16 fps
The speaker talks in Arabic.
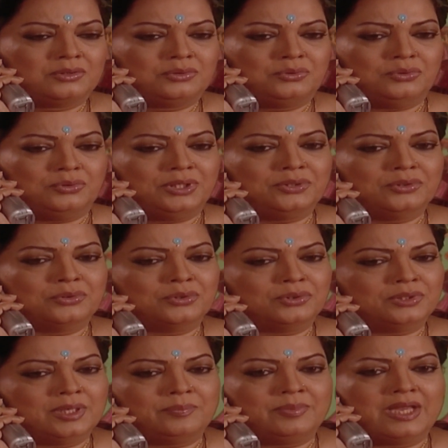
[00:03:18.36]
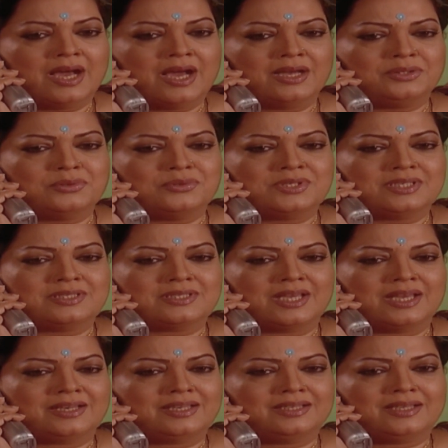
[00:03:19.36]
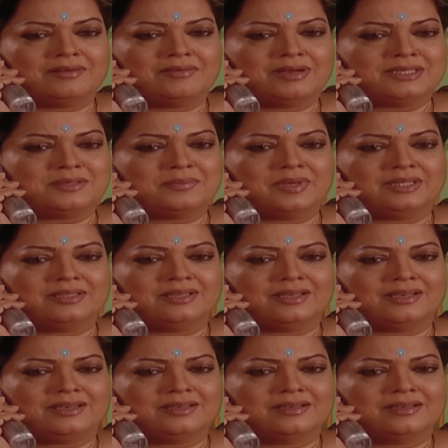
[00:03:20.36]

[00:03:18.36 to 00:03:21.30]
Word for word: انت ما خليتي لحالك باب بهذا البيت لترجعي